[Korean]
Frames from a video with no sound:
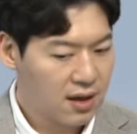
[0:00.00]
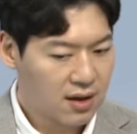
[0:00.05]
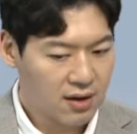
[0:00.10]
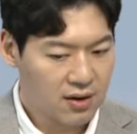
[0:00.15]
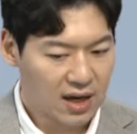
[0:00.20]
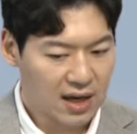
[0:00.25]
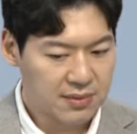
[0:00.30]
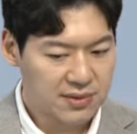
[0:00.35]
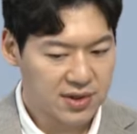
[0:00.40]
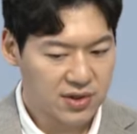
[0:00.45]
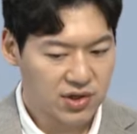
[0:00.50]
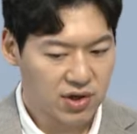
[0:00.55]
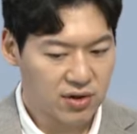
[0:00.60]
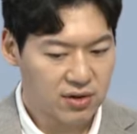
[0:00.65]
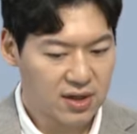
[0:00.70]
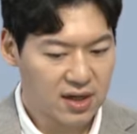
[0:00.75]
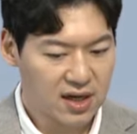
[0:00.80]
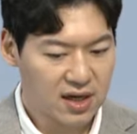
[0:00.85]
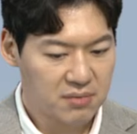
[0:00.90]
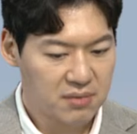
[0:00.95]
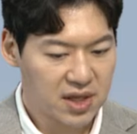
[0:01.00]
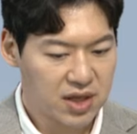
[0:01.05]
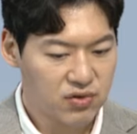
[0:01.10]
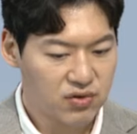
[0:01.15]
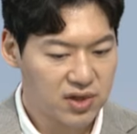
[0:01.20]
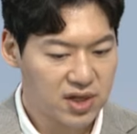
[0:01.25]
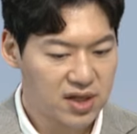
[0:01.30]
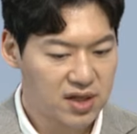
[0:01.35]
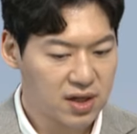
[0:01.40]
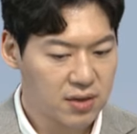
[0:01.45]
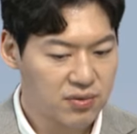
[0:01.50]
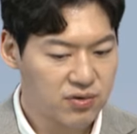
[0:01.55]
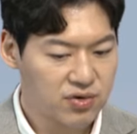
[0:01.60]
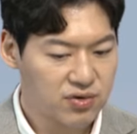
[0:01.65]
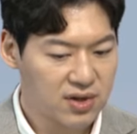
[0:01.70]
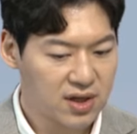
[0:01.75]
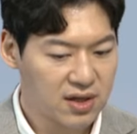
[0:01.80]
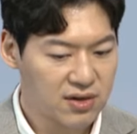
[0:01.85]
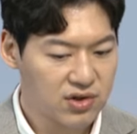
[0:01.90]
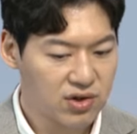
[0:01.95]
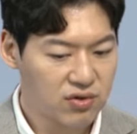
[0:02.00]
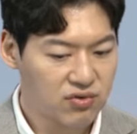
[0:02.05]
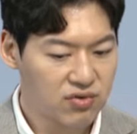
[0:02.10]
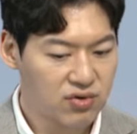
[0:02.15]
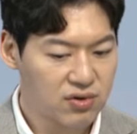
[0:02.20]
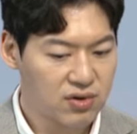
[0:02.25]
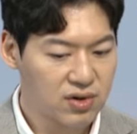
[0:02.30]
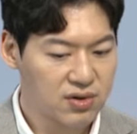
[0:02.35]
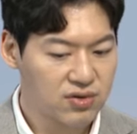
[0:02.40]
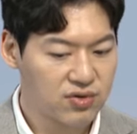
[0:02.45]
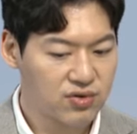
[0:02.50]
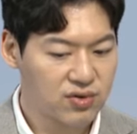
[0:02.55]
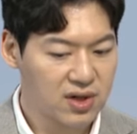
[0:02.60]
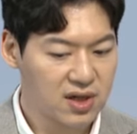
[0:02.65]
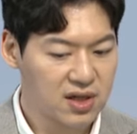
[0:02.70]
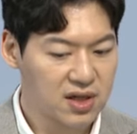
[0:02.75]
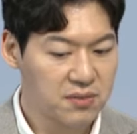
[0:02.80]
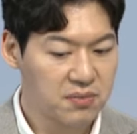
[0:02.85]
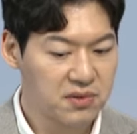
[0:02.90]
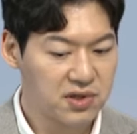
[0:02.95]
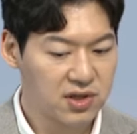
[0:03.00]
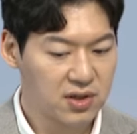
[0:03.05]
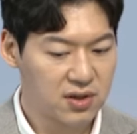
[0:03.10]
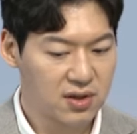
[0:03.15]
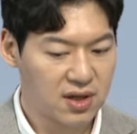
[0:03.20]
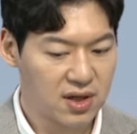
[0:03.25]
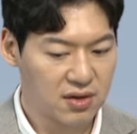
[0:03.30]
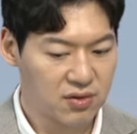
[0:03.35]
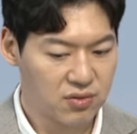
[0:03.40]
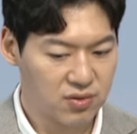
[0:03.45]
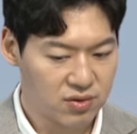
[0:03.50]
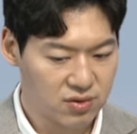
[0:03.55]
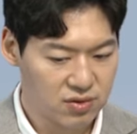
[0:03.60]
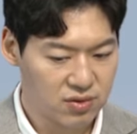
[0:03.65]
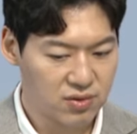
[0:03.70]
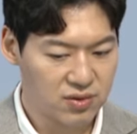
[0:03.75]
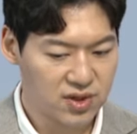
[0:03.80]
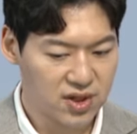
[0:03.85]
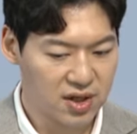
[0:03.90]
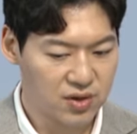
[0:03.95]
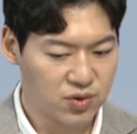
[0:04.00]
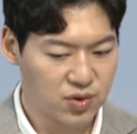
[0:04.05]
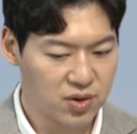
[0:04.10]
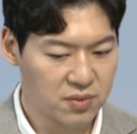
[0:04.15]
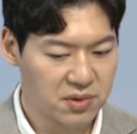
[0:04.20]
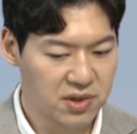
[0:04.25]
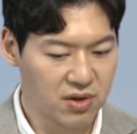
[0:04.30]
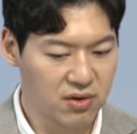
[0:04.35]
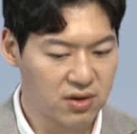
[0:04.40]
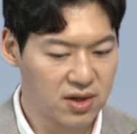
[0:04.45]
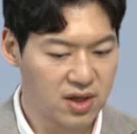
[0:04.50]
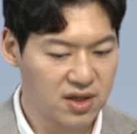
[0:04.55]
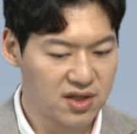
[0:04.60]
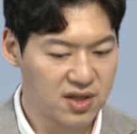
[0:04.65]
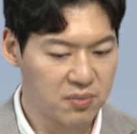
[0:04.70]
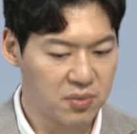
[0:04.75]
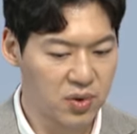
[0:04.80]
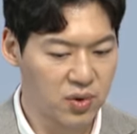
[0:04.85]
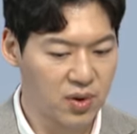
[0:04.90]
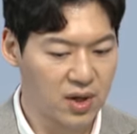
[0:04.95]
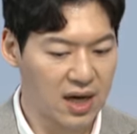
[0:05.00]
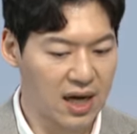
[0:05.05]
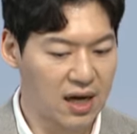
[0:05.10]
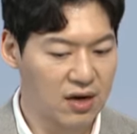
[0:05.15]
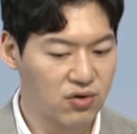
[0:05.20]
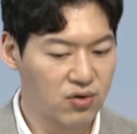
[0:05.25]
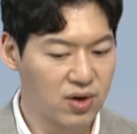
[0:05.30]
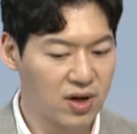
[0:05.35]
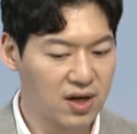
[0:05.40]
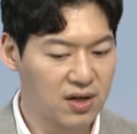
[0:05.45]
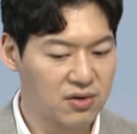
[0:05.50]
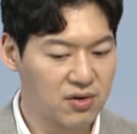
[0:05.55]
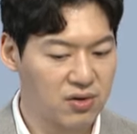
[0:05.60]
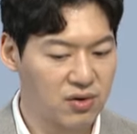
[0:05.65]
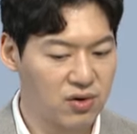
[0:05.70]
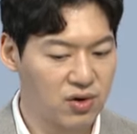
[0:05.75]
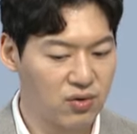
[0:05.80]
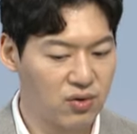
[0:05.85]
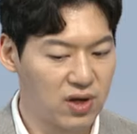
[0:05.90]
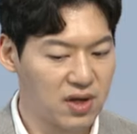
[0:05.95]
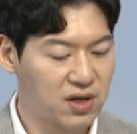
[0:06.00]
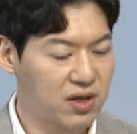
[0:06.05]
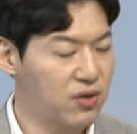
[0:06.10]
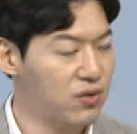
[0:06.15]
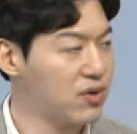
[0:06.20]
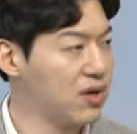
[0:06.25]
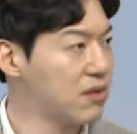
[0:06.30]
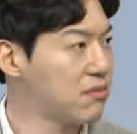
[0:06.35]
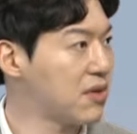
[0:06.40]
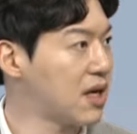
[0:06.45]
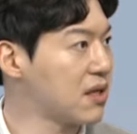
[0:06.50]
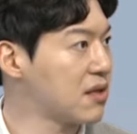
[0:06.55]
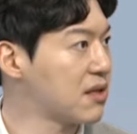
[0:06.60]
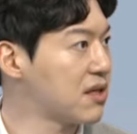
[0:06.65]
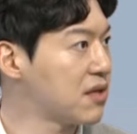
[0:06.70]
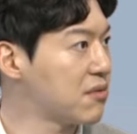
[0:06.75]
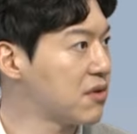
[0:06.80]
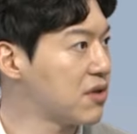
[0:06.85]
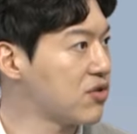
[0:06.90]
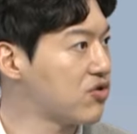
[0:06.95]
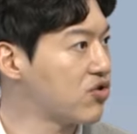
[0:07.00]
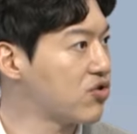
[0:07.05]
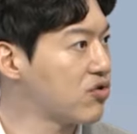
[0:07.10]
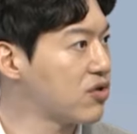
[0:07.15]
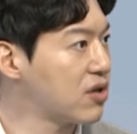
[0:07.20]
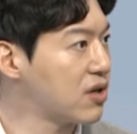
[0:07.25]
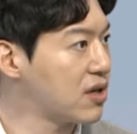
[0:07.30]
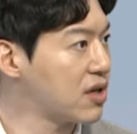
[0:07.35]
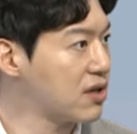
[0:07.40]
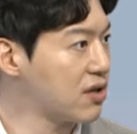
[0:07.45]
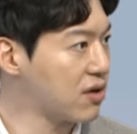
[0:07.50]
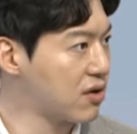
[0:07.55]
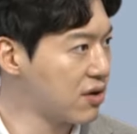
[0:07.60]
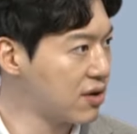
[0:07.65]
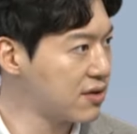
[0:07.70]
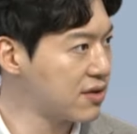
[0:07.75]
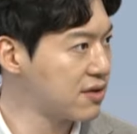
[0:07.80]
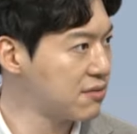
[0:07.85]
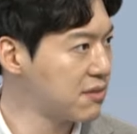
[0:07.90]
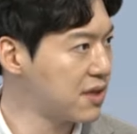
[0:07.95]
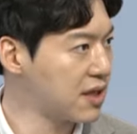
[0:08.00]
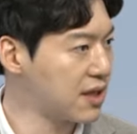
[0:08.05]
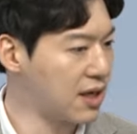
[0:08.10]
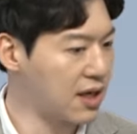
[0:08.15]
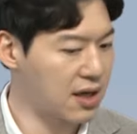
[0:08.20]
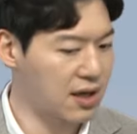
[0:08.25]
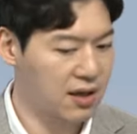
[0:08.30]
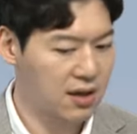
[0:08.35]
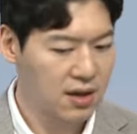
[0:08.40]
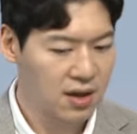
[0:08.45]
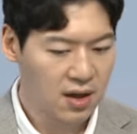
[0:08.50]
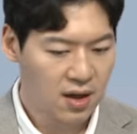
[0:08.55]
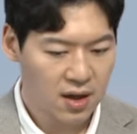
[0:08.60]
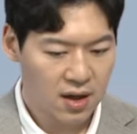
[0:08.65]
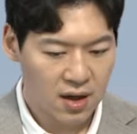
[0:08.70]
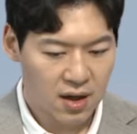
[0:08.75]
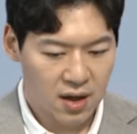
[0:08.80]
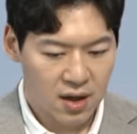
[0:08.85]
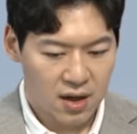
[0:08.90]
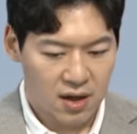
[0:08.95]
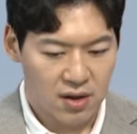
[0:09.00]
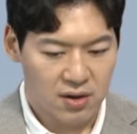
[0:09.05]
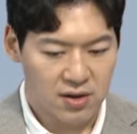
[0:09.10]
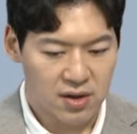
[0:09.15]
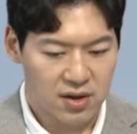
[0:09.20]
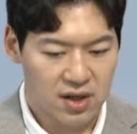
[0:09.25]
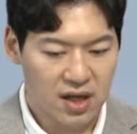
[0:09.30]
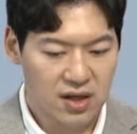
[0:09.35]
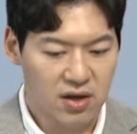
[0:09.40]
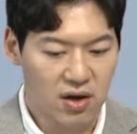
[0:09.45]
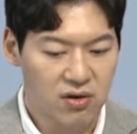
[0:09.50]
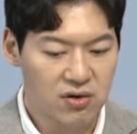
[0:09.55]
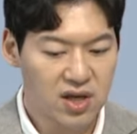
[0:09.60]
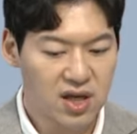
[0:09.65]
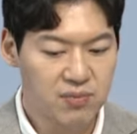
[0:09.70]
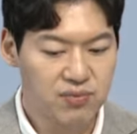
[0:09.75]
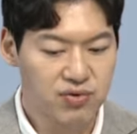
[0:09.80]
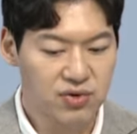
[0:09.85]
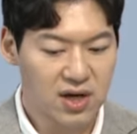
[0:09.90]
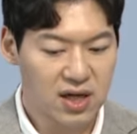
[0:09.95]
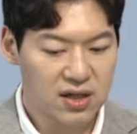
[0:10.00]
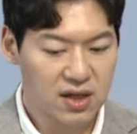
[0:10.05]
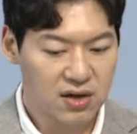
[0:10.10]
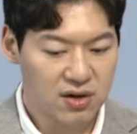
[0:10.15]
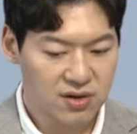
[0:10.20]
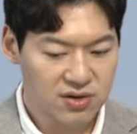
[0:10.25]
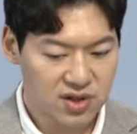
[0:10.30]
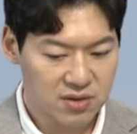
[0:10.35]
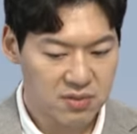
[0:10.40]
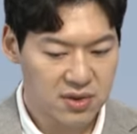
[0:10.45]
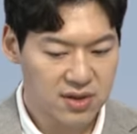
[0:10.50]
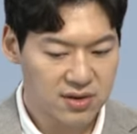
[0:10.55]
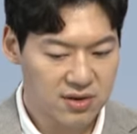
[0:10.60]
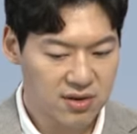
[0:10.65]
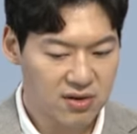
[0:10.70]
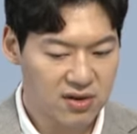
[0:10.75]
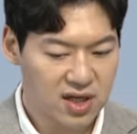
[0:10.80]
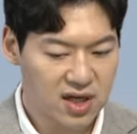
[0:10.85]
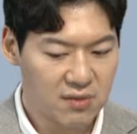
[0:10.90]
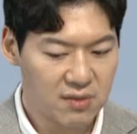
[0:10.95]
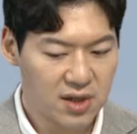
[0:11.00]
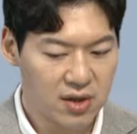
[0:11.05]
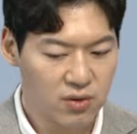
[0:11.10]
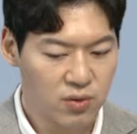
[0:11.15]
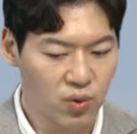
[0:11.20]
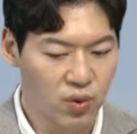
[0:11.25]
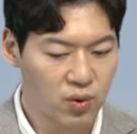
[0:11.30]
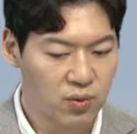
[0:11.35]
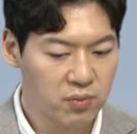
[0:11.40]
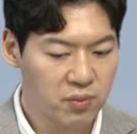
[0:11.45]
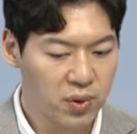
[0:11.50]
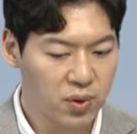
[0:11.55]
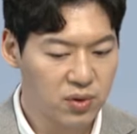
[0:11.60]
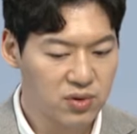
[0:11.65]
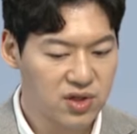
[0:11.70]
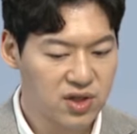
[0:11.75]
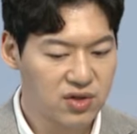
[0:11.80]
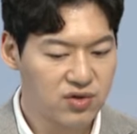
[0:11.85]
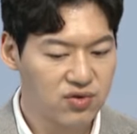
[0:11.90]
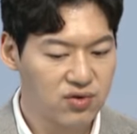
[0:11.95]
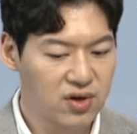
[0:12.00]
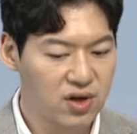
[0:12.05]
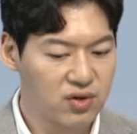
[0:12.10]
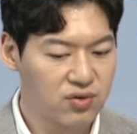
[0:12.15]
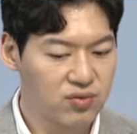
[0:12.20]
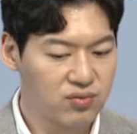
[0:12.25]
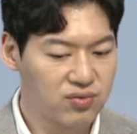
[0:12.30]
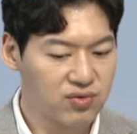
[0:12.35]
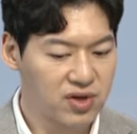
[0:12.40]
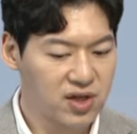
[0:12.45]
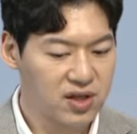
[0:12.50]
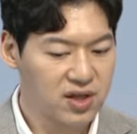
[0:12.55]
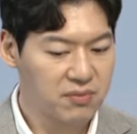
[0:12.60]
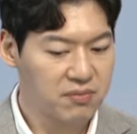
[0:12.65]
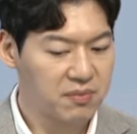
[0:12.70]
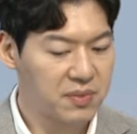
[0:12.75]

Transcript: 어, 앞서 전날에 미국 실업수당 청구 건수가 급증하고 또 제조업 경기 지표가 악화한 걸로 확인된 만큼 그 충격이 더 컸습니다. 네. 어, 이렇게 경기 불안이 커지면서 일명 공포 지수라고 불리는